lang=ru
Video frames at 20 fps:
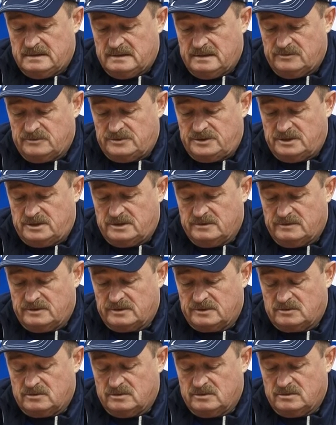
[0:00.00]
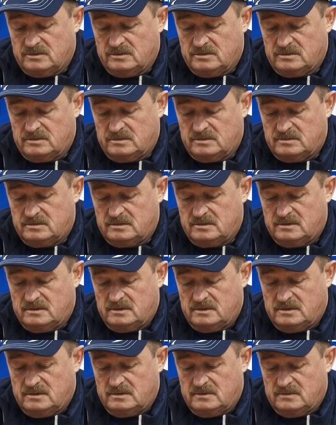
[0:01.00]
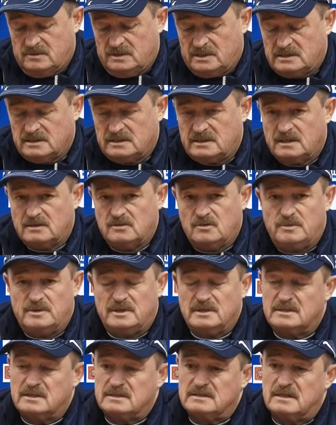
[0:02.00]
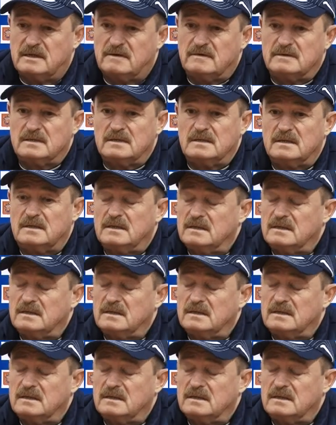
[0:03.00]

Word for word: а учитывая, что у нас и так глубины состава-то нет